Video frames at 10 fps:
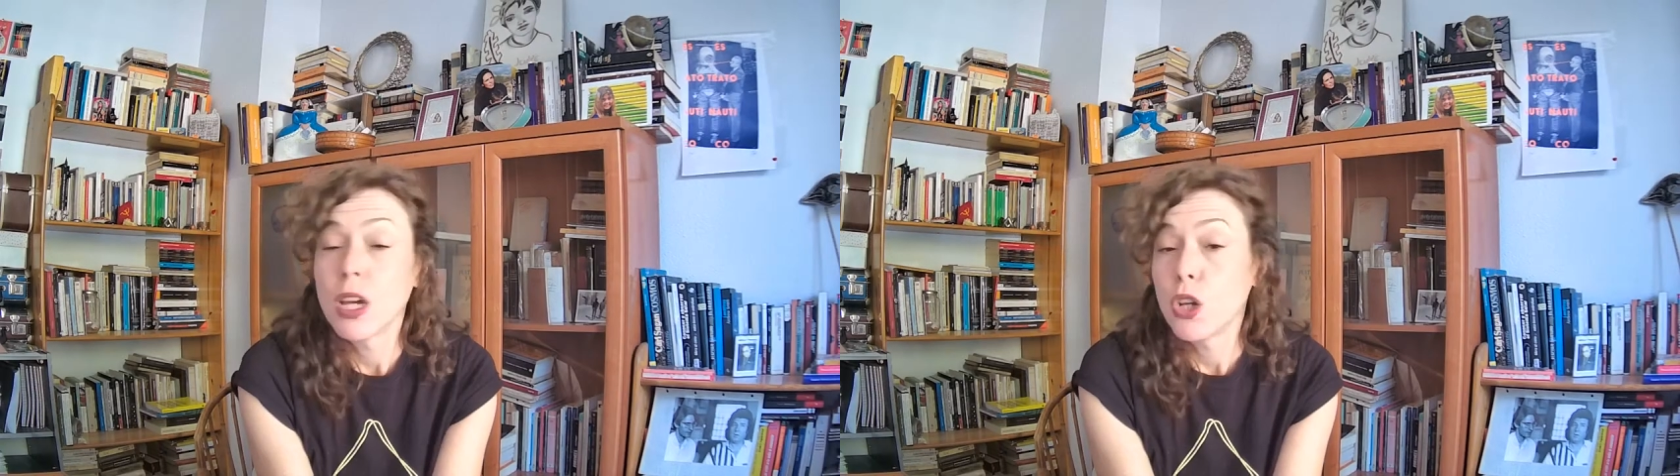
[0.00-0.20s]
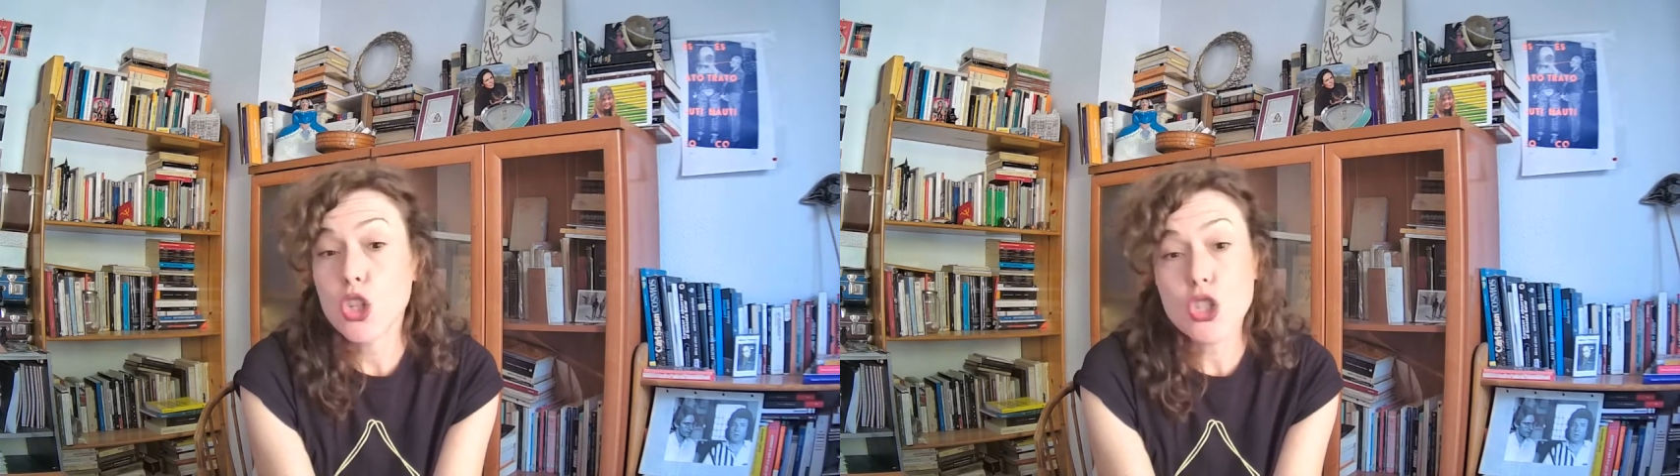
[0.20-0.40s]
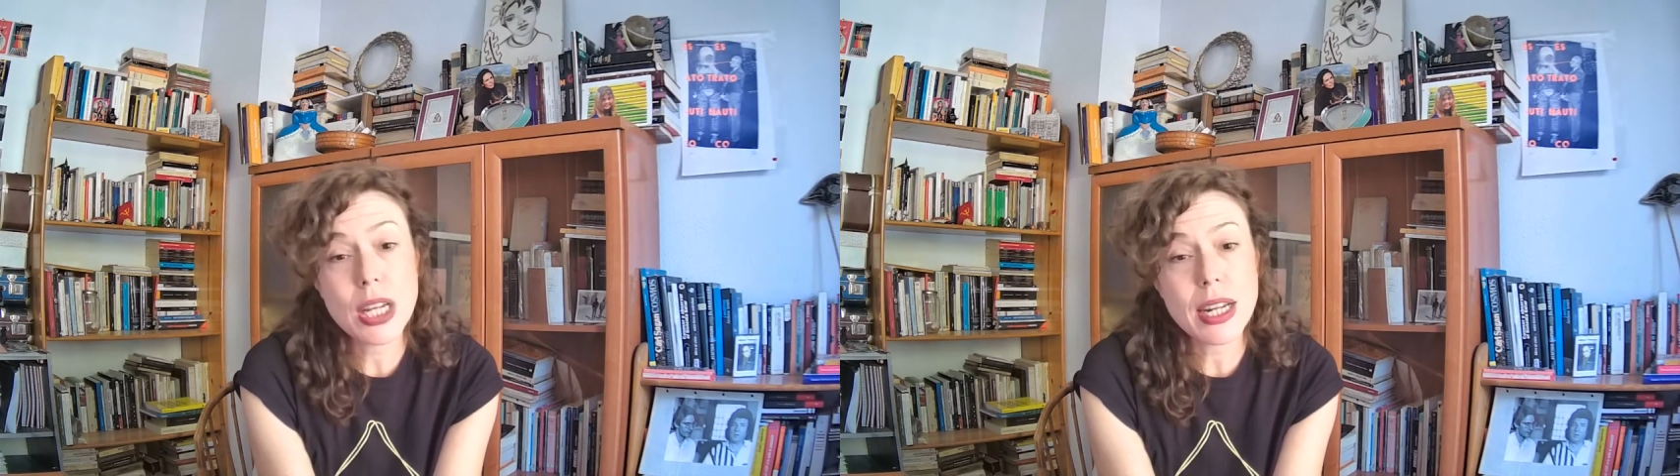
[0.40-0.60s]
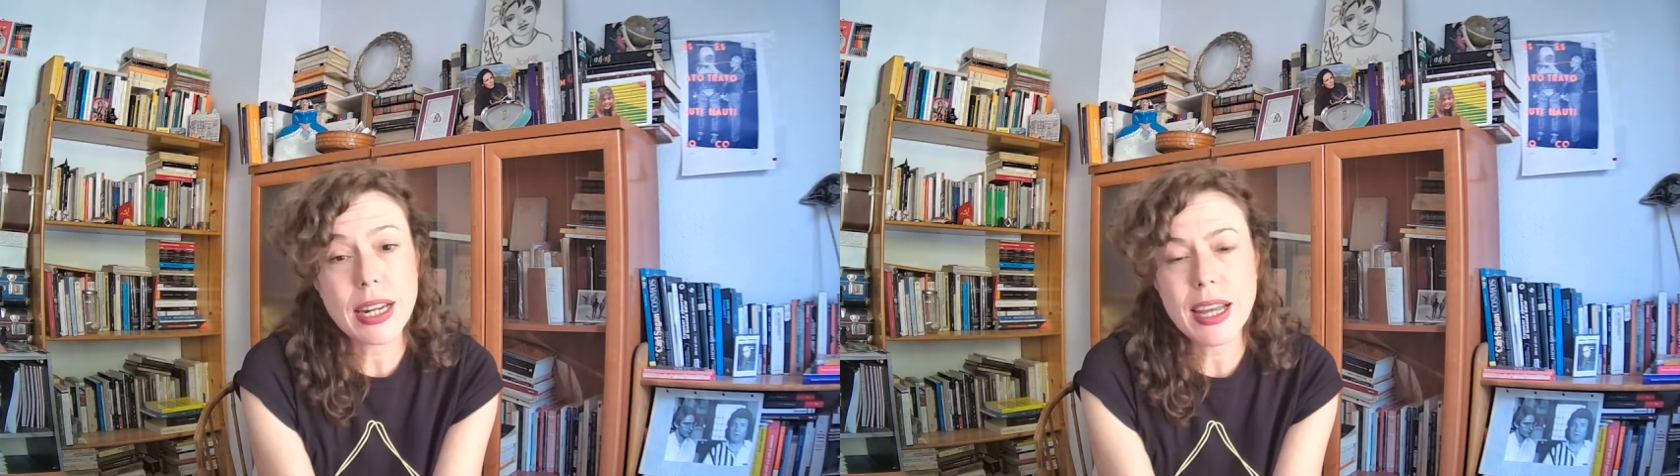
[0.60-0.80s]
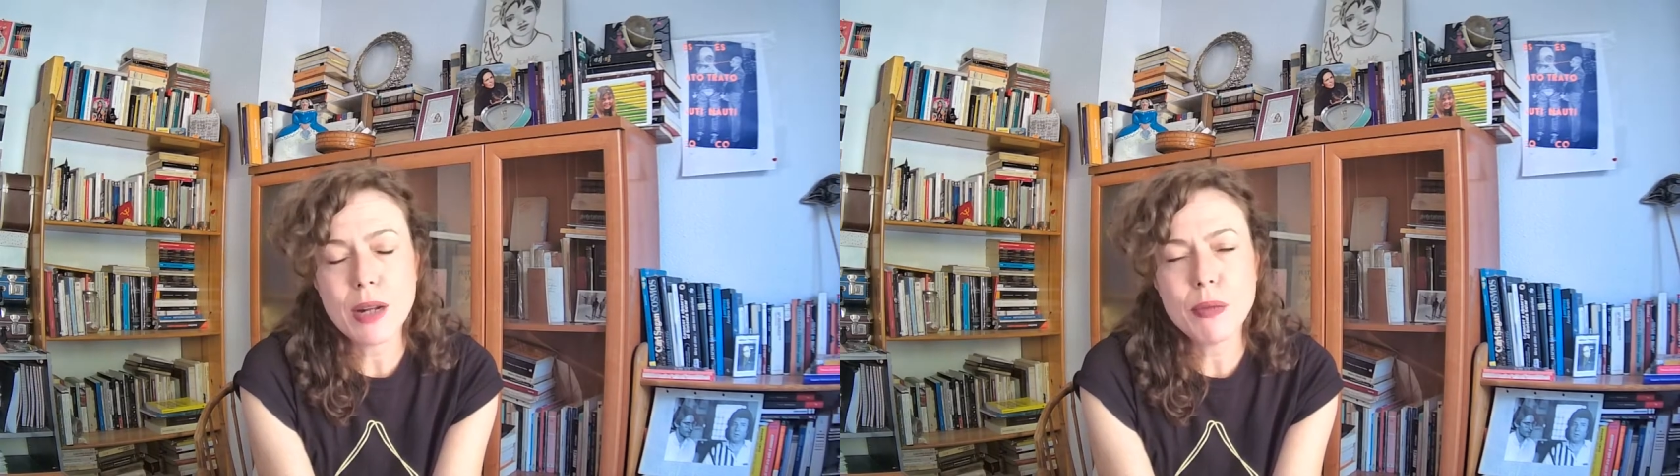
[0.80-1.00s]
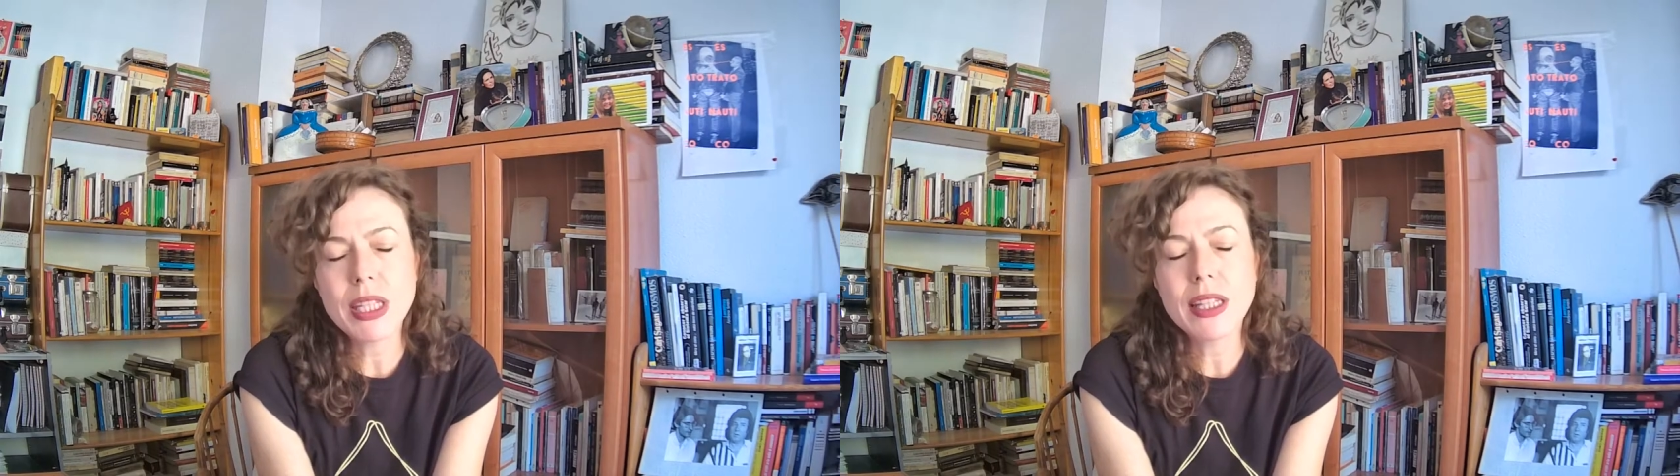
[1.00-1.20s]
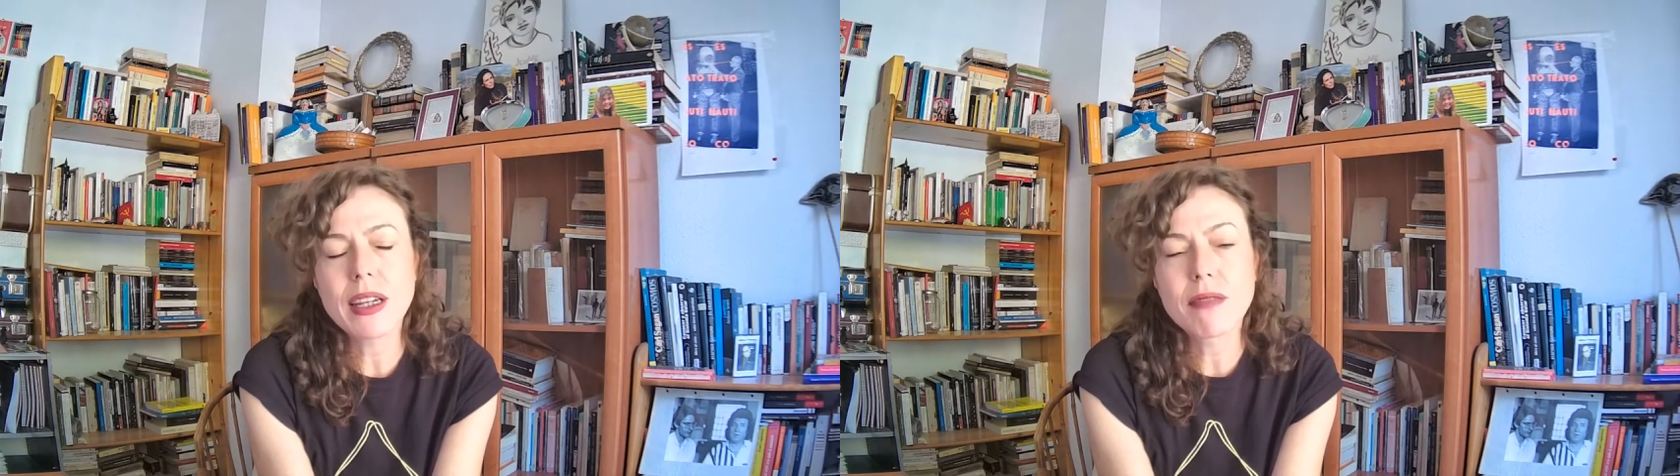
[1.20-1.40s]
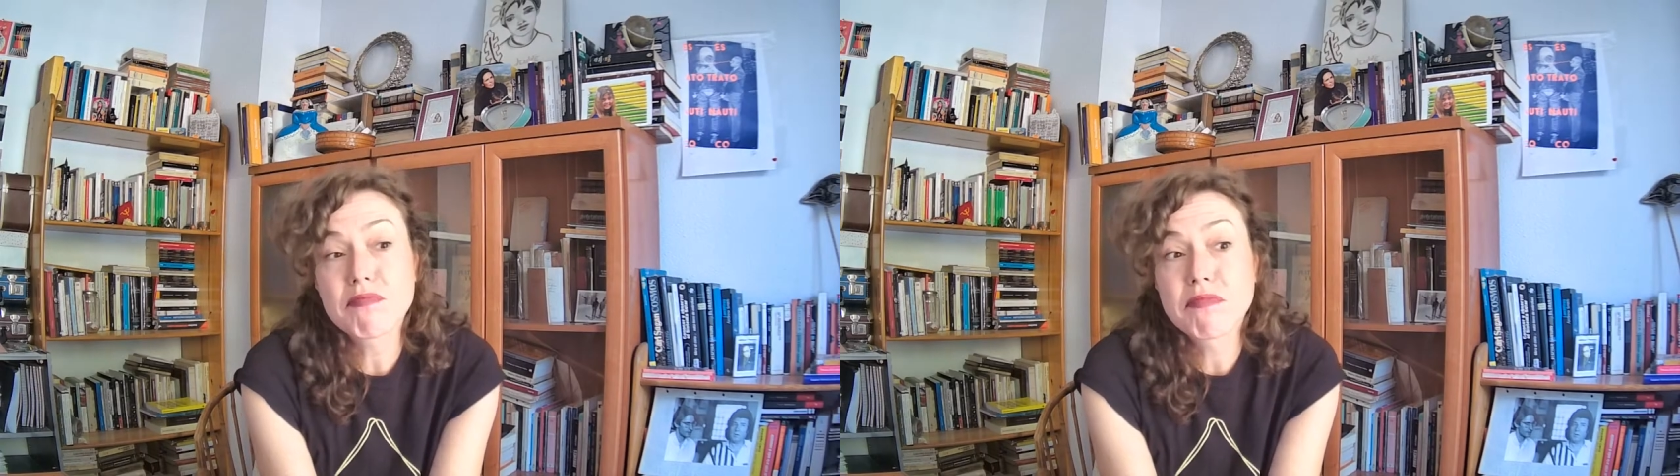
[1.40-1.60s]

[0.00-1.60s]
No sé realmente